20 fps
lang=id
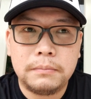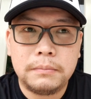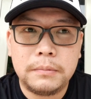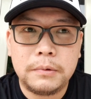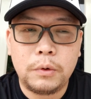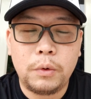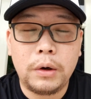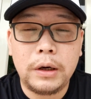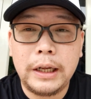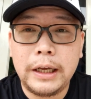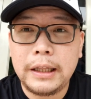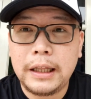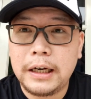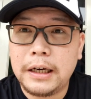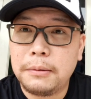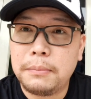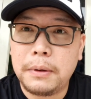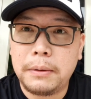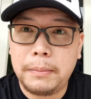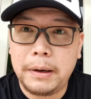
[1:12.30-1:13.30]
gue lihat ada
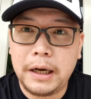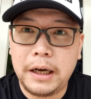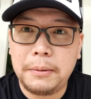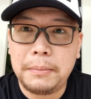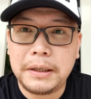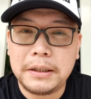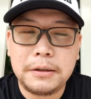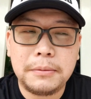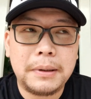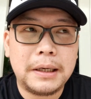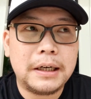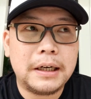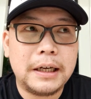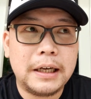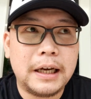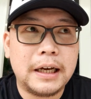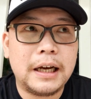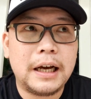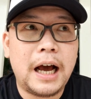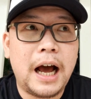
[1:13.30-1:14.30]
berbagai macam ada
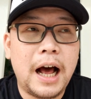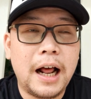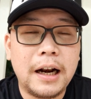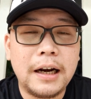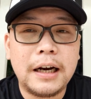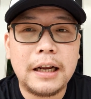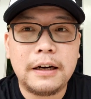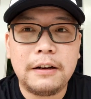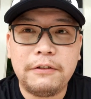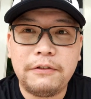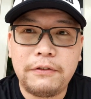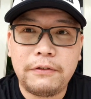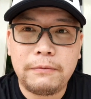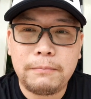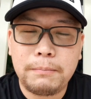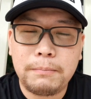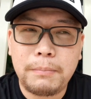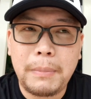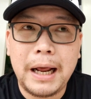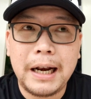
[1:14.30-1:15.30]
yang hal dari
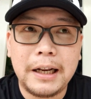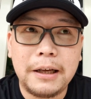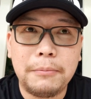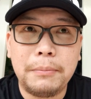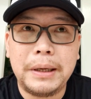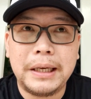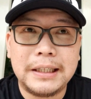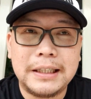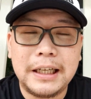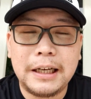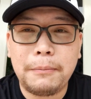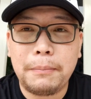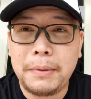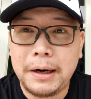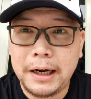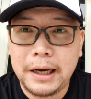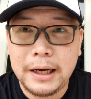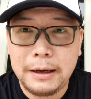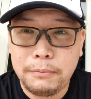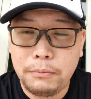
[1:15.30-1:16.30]
paling basic
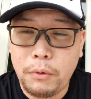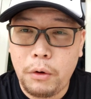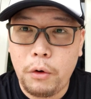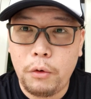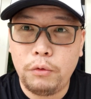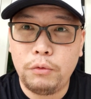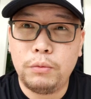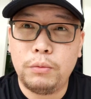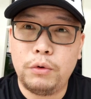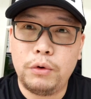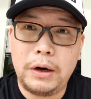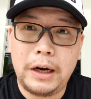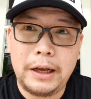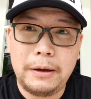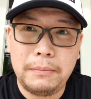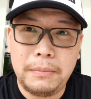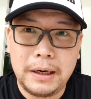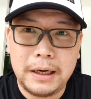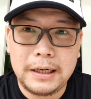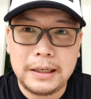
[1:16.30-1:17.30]
mereka mau mulai
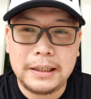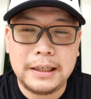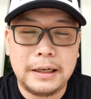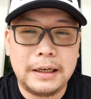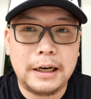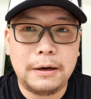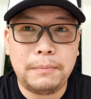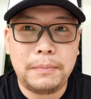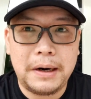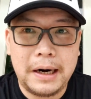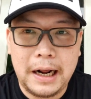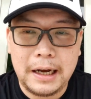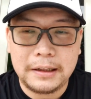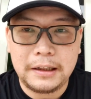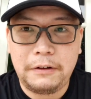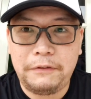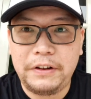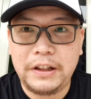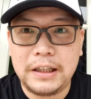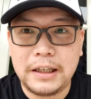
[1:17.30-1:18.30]
bekerja dan
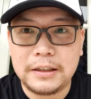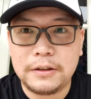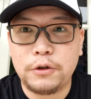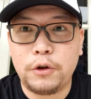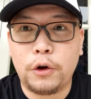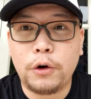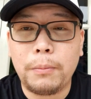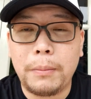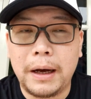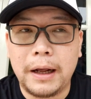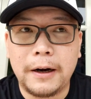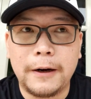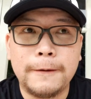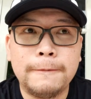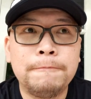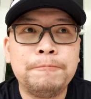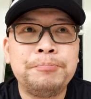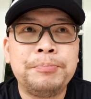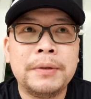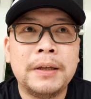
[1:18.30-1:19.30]
beraktivitas normal
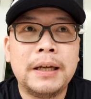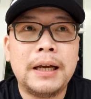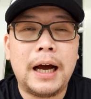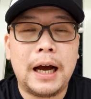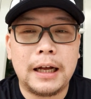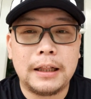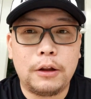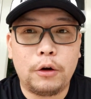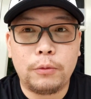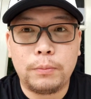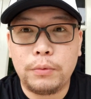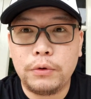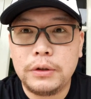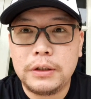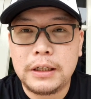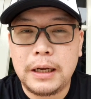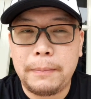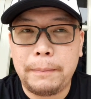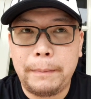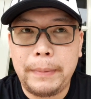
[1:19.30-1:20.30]
ataupun
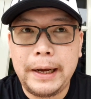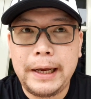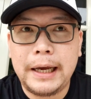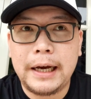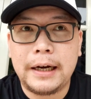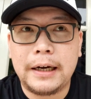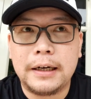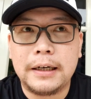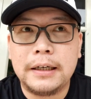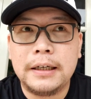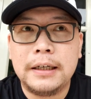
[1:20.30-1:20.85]
sampai yang